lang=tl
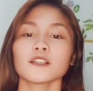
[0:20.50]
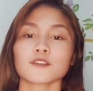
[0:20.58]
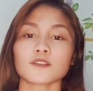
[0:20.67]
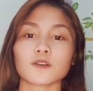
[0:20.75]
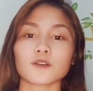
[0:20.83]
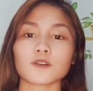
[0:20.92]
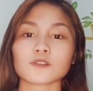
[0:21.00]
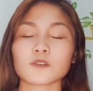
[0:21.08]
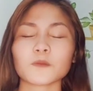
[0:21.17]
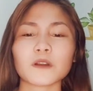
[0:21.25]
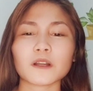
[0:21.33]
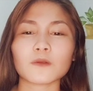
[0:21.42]
So,
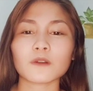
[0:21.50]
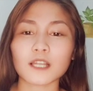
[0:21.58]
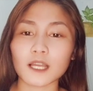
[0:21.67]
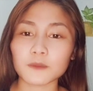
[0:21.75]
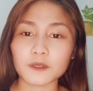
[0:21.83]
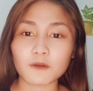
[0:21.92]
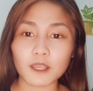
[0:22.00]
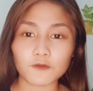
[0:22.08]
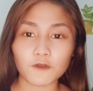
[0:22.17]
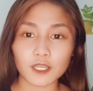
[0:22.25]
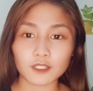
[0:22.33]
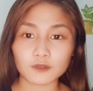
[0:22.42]
sobrang wala kaming
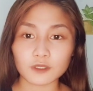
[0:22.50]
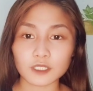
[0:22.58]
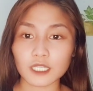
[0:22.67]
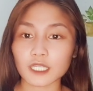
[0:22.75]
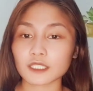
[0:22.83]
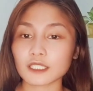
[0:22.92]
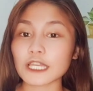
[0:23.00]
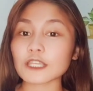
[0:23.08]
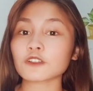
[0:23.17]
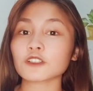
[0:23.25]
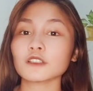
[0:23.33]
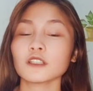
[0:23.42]
wifi noon. And
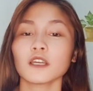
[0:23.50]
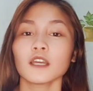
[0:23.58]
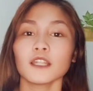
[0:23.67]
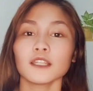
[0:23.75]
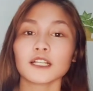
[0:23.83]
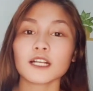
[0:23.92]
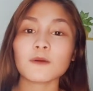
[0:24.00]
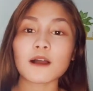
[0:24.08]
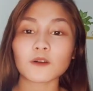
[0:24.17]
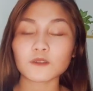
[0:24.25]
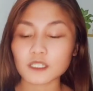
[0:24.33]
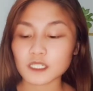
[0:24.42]
gayon,
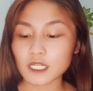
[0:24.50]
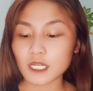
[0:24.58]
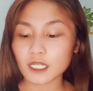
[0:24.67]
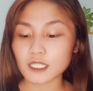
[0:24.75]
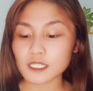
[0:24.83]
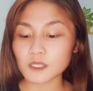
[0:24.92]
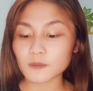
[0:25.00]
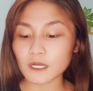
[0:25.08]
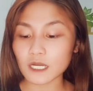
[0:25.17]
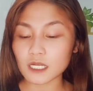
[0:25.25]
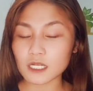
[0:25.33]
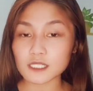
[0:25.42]
nagawa ko na siya na sa
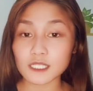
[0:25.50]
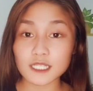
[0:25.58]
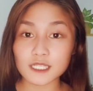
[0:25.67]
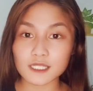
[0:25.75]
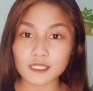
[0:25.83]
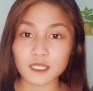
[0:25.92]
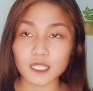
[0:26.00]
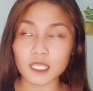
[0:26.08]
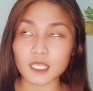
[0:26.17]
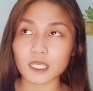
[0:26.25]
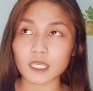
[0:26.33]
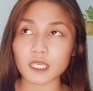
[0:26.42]
mga
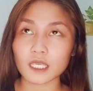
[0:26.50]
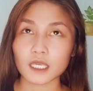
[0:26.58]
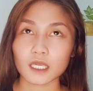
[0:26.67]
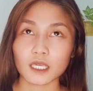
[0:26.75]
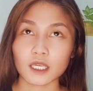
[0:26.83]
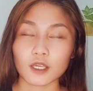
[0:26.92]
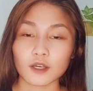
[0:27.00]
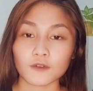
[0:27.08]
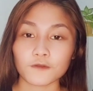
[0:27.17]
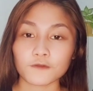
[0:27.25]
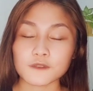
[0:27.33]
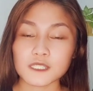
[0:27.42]
60,
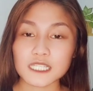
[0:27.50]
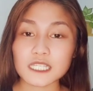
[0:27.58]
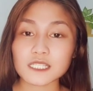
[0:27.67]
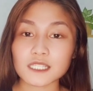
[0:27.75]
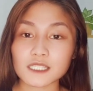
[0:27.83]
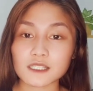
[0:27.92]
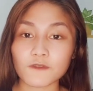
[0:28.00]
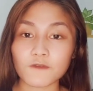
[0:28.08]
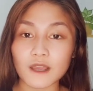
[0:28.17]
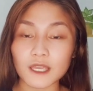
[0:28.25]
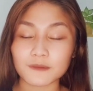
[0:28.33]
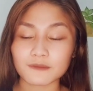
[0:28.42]

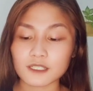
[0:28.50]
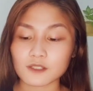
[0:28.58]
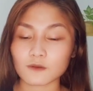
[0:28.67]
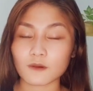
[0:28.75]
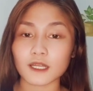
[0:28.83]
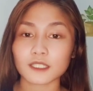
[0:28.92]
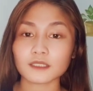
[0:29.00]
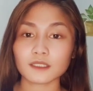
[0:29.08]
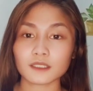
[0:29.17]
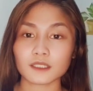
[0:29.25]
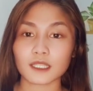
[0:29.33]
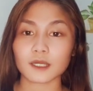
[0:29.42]
665 this
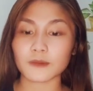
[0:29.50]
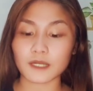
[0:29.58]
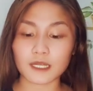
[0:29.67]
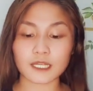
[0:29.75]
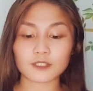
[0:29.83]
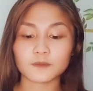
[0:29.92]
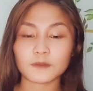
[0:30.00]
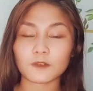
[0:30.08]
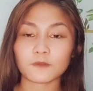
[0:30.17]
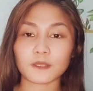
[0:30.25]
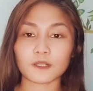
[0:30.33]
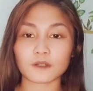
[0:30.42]
one, na mga ano,
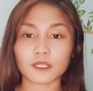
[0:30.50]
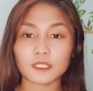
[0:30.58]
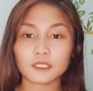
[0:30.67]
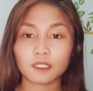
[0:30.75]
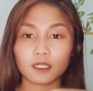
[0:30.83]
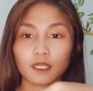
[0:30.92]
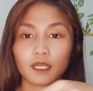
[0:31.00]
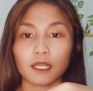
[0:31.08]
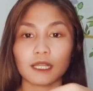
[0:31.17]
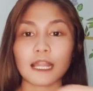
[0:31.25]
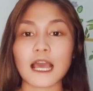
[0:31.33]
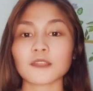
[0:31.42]
bilog-bilog eh.
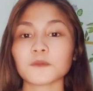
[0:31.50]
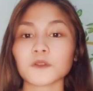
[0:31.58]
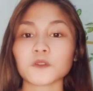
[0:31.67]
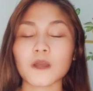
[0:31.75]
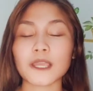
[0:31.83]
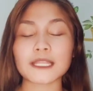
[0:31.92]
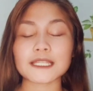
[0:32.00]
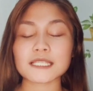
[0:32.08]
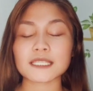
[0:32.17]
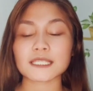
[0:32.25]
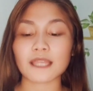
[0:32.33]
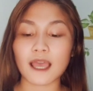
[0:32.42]
Lahat po to ay
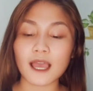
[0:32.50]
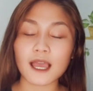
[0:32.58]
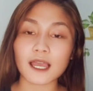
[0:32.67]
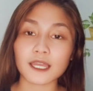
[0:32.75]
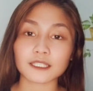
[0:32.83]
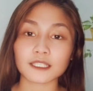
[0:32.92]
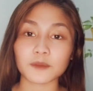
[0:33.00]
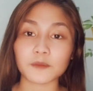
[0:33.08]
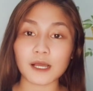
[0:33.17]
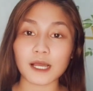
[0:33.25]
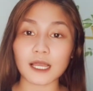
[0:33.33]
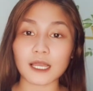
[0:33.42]
listahan ng
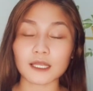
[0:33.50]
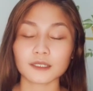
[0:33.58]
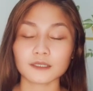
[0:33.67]
mga